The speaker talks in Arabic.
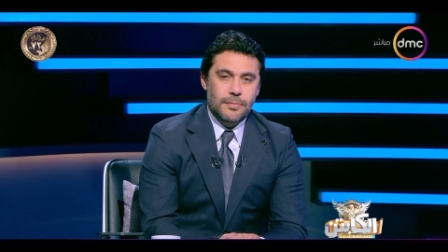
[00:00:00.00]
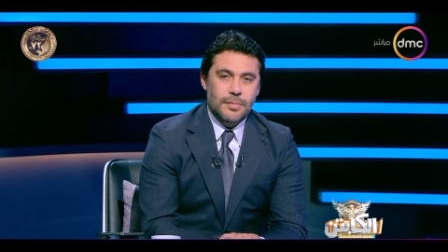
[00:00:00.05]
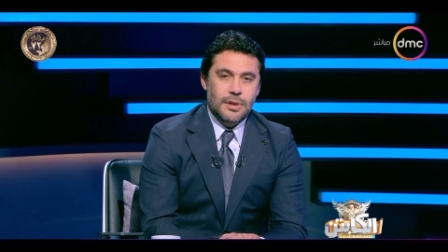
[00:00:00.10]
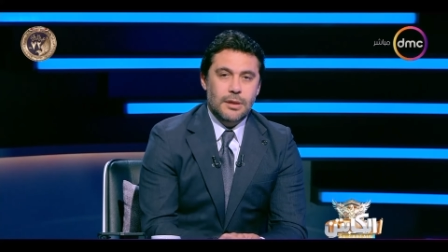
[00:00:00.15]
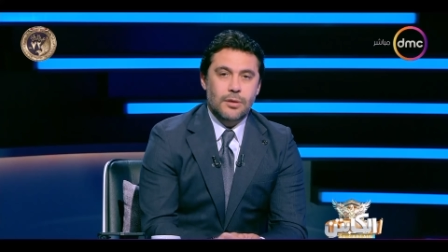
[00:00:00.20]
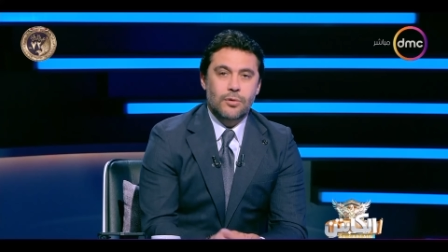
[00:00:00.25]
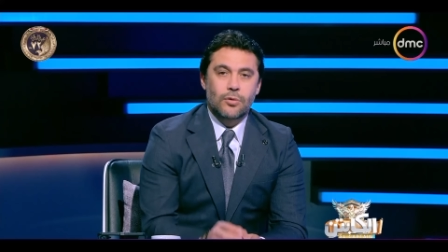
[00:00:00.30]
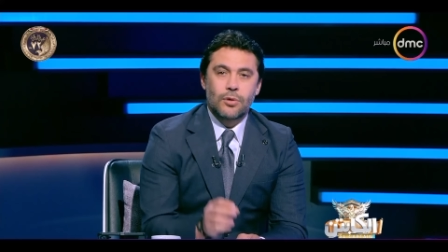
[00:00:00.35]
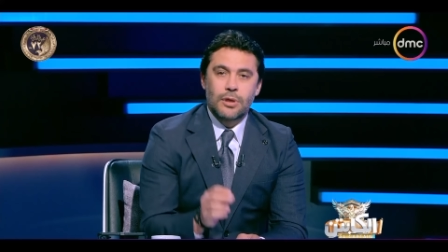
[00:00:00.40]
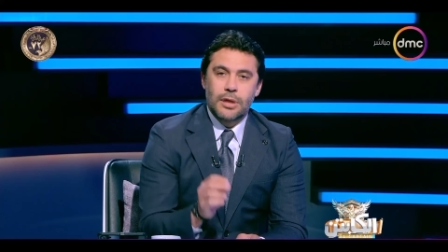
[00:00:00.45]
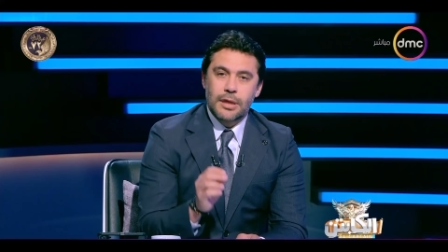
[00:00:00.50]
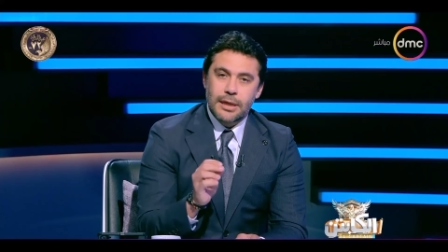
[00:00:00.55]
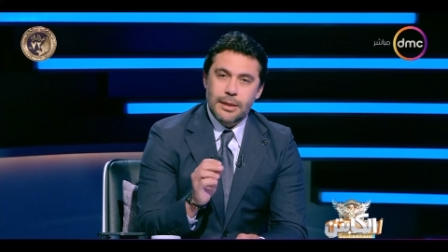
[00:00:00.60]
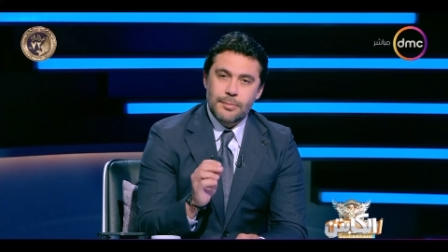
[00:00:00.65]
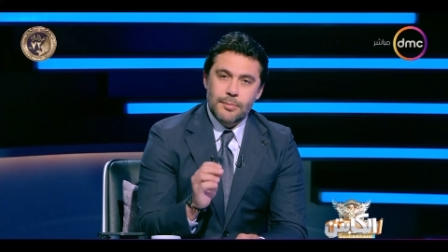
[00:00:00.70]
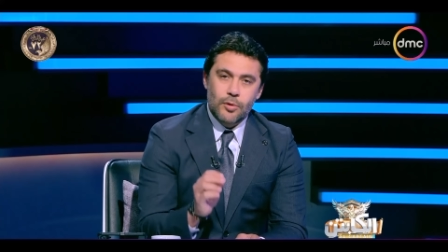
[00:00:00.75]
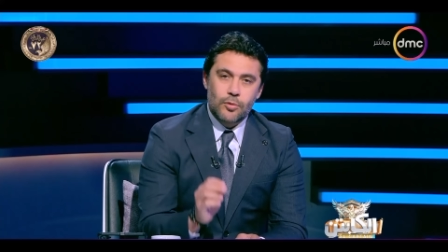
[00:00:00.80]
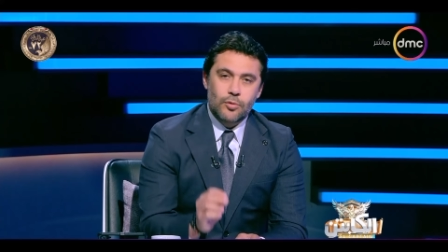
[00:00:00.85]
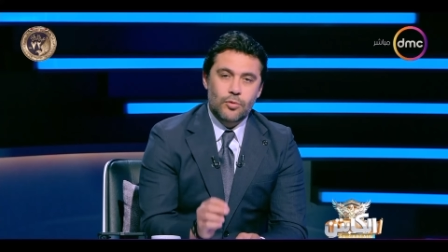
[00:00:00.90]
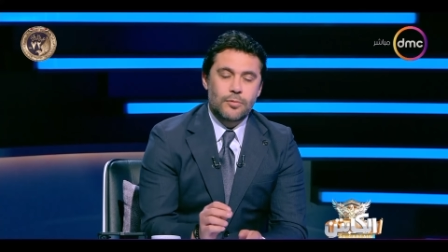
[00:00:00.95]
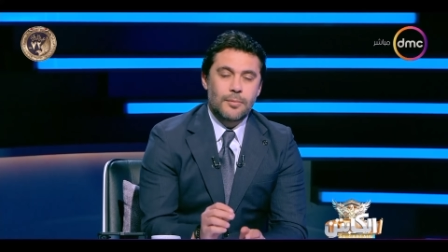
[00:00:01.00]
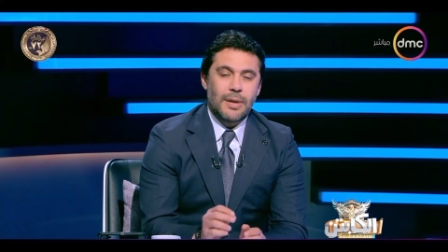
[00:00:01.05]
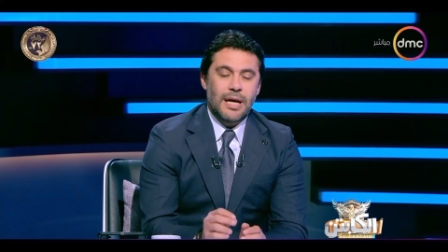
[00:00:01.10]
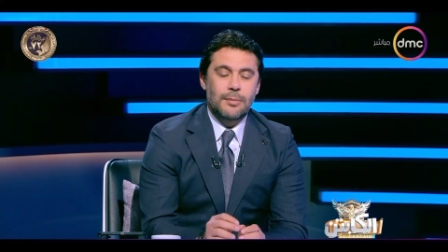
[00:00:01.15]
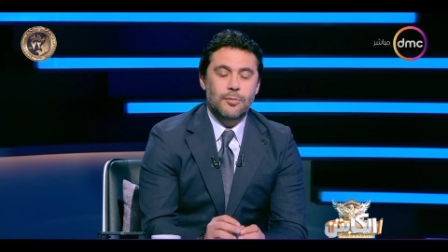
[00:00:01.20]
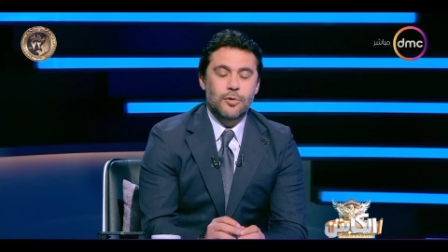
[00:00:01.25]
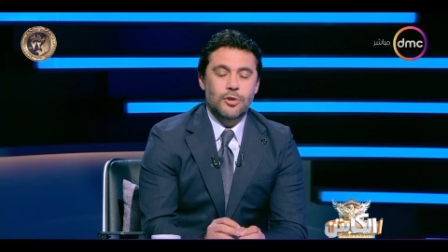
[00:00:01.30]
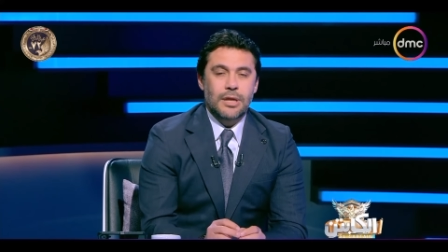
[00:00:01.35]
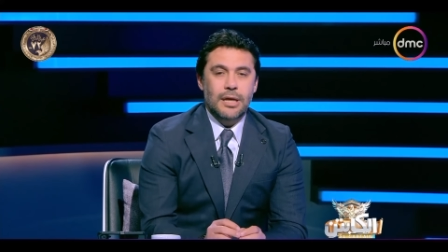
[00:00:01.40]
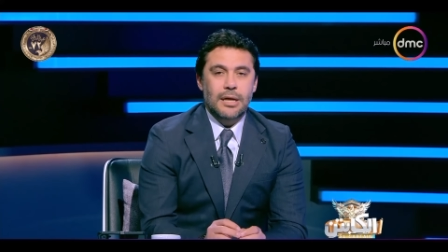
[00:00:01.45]
الكل كان موجود مع
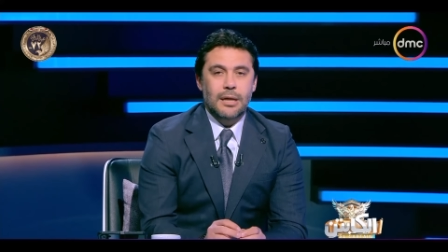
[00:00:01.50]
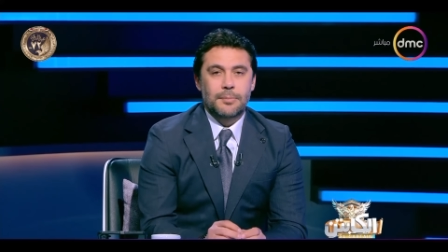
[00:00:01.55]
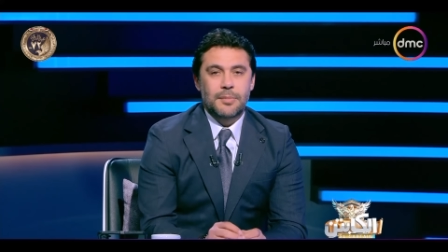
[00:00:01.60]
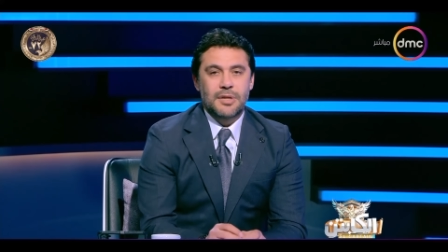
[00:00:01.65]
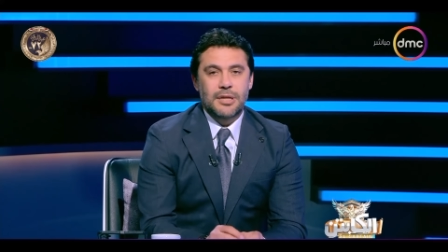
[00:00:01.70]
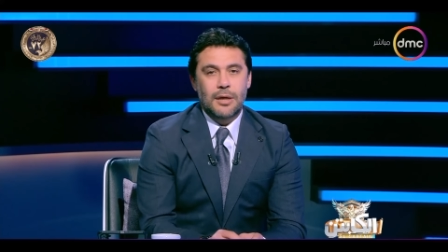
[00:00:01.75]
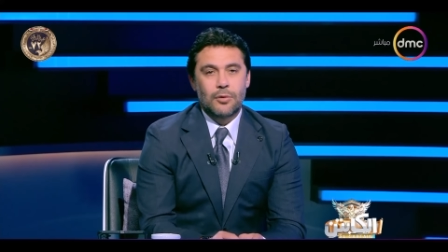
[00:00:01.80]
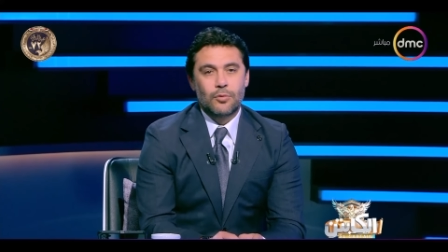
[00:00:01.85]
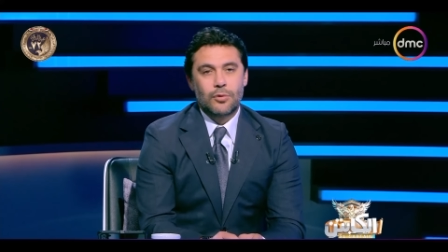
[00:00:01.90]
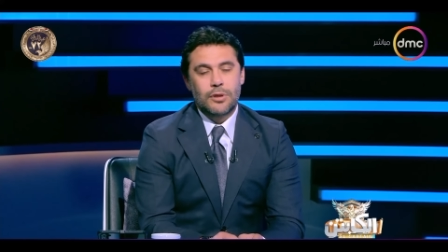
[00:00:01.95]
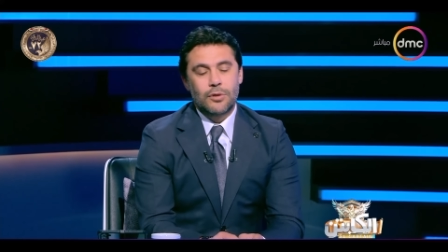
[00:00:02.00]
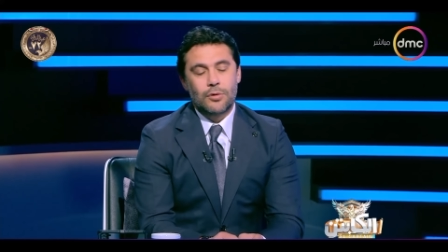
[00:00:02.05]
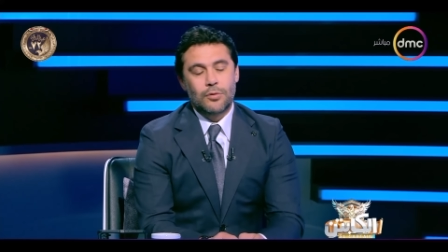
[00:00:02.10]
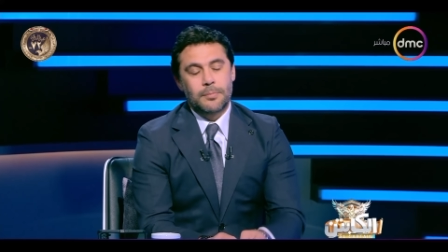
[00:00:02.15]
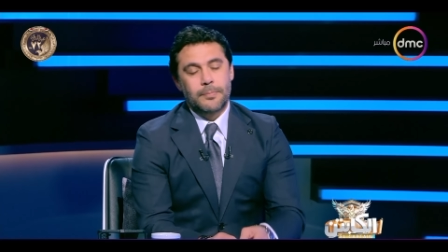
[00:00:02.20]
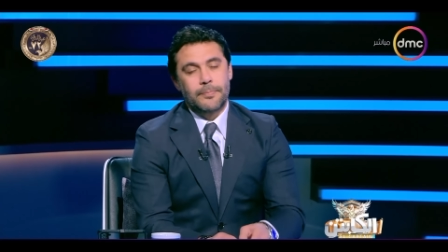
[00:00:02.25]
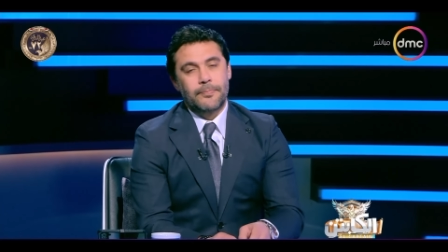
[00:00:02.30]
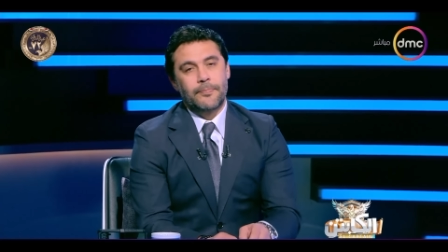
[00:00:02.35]
المنتخب من اول يوم